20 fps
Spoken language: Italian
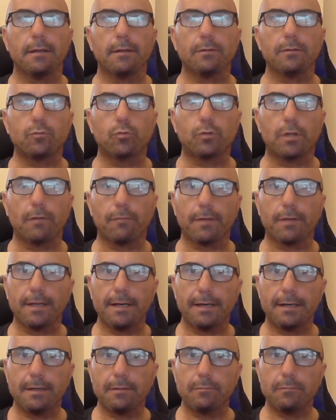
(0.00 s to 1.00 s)

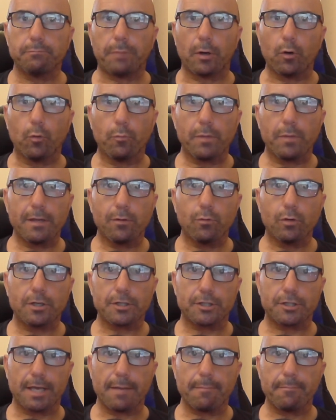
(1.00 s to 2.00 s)
Tuttavia un Palomino
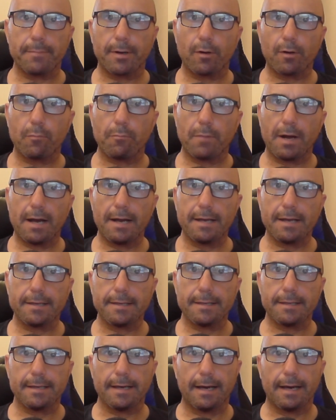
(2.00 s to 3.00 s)
che sembra
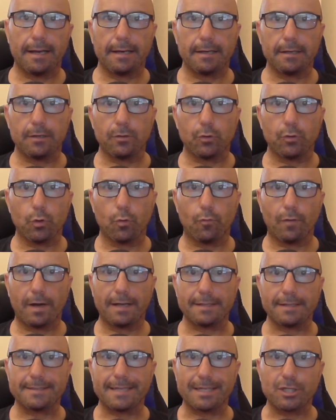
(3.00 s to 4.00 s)
ormai al
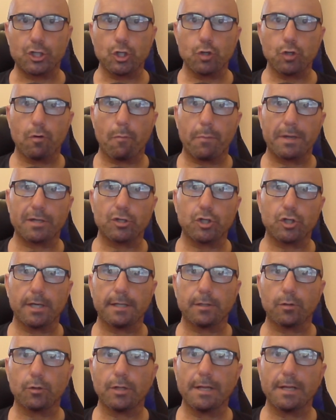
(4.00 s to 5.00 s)

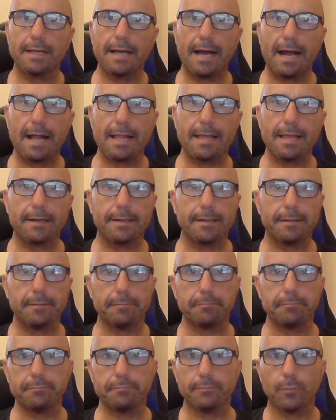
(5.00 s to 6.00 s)
95% del
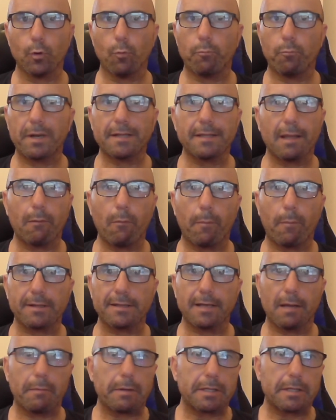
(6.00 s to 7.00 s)
Cagliari, non prendiamo
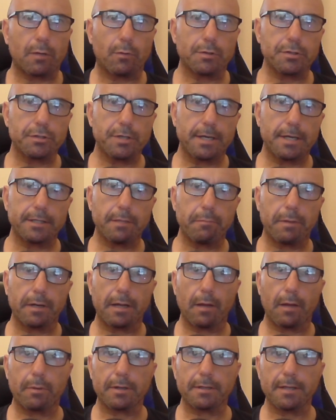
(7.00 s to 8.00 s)
praticamente quasi niente
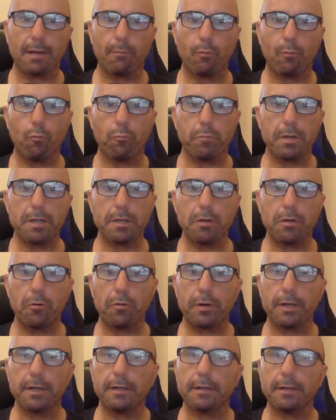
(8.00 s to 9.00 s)
perché prendiamo un
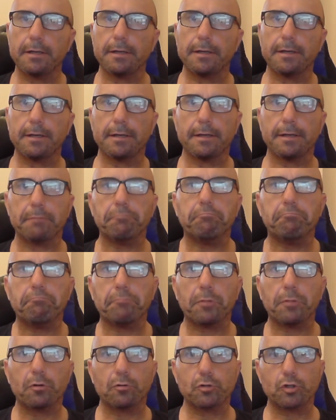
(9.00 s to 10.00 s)
milione eh, e
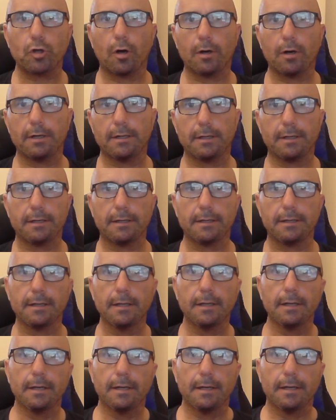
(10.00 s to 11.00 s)
mm, io non so, eh,
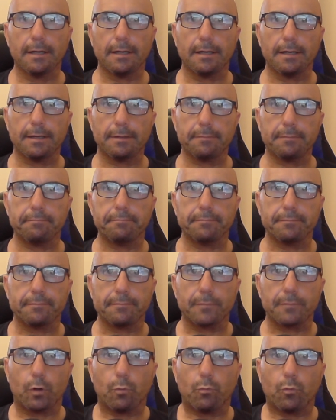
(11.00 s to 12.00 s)

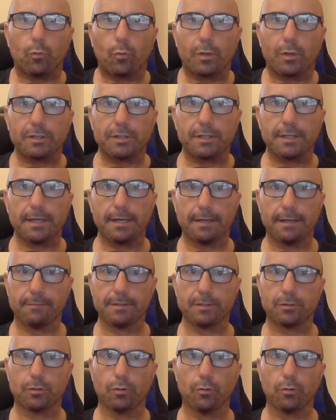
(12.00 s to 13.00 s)
eh, comunque sia,
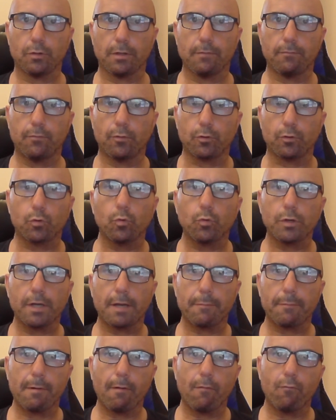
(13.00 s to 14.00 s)
visto gli infortuni
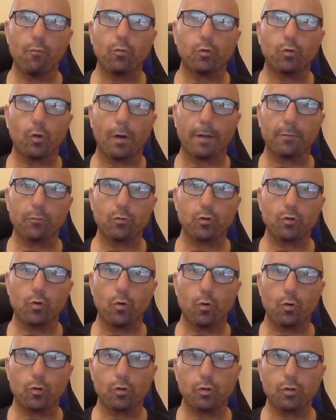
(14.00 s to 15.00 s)
che abbiamo avuto l'anno
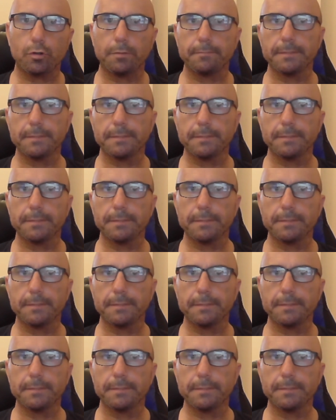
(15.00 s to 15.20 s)
scorso,